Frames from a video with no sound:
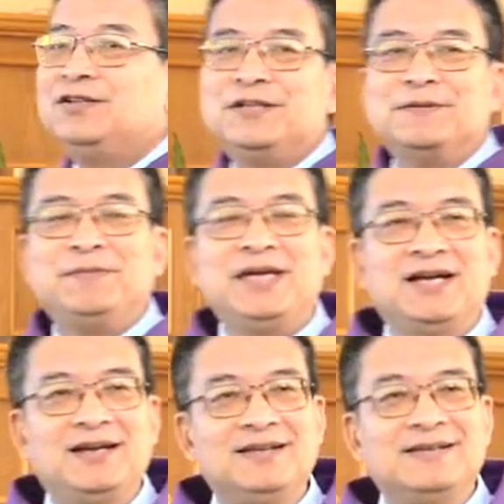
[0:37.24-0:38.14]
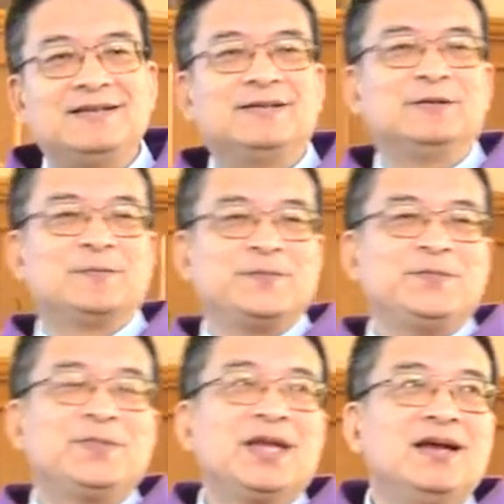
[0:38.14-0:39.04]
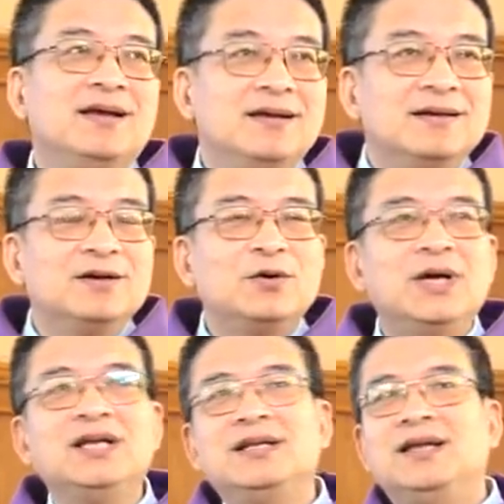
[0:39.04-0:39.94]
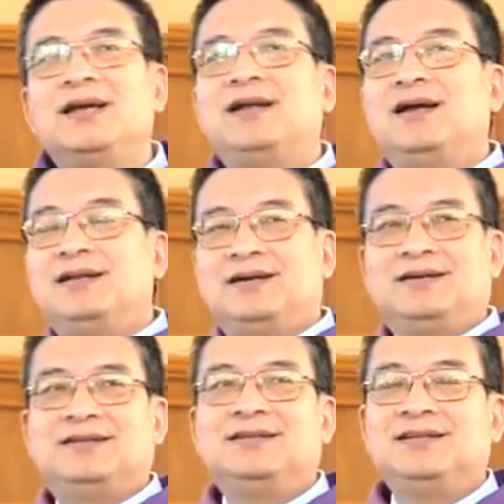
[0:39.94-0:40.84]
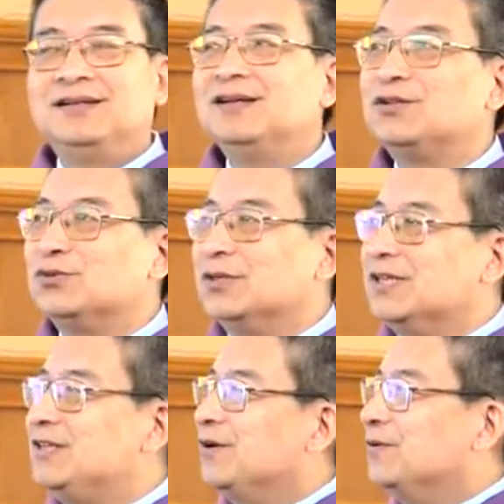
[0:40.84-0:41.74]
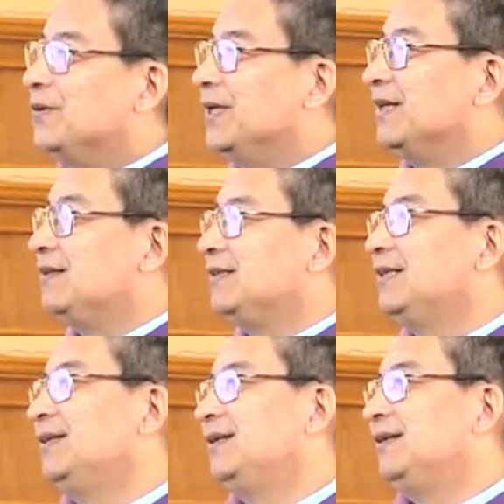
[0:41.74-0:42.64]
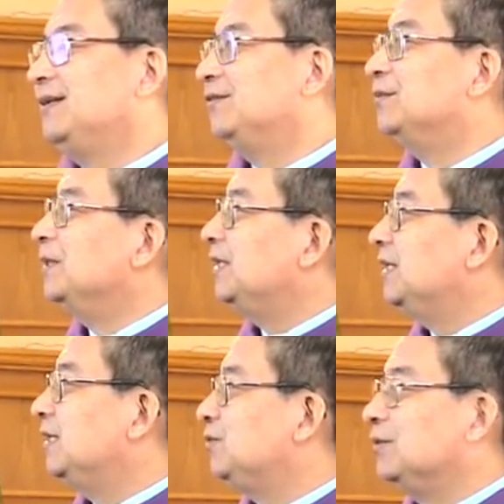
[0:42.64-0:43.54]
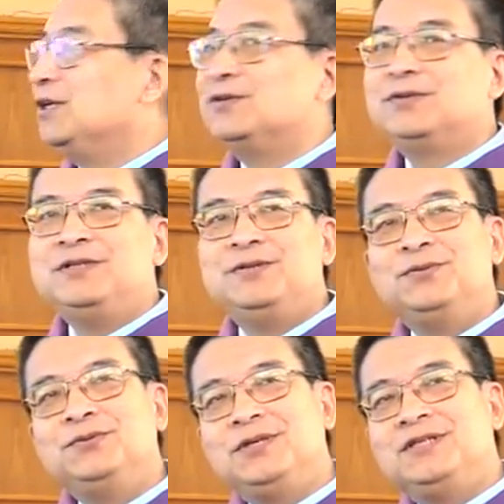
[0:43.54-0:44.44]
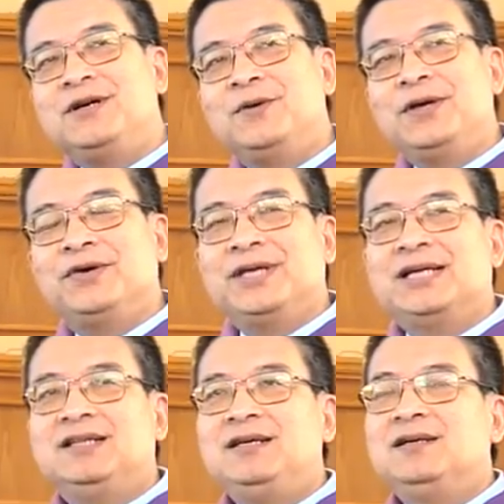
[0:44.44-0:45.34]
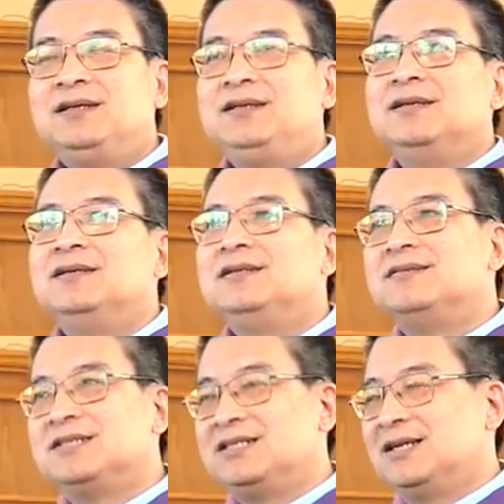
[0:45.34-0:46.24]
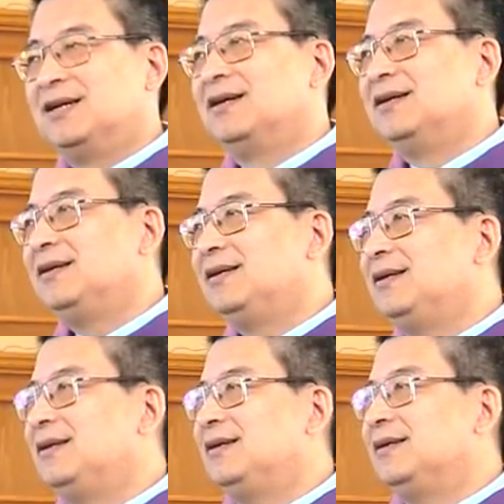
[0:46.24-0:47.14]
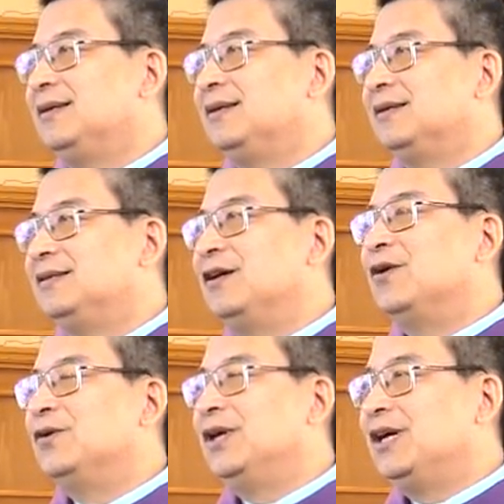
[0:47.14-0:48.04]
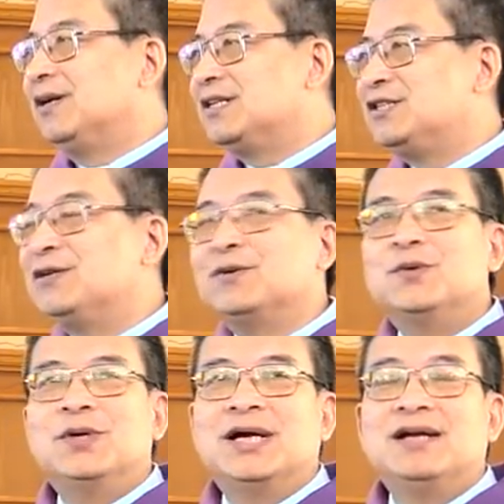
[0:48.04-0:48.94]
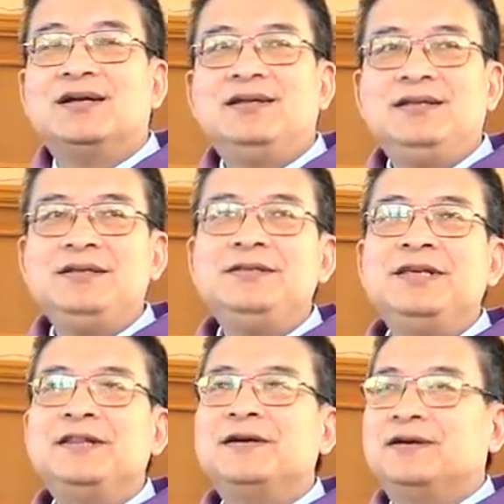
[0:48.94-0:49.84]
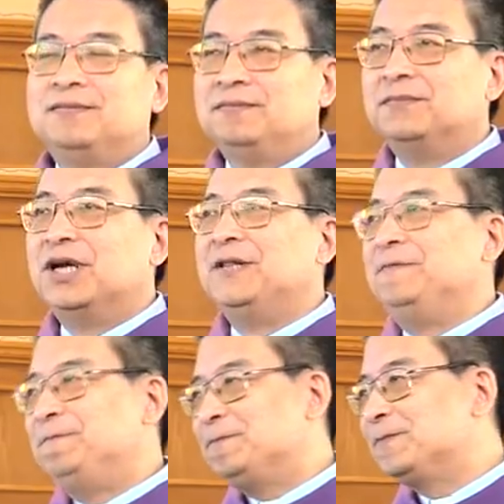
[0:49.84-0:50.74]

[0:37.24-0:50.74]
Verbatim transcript: 弟兄姐妹平安，欢迎大家来到主的教会。我们的主耶稣基督对教会有一个定义，就是教会要胜过阴间的门。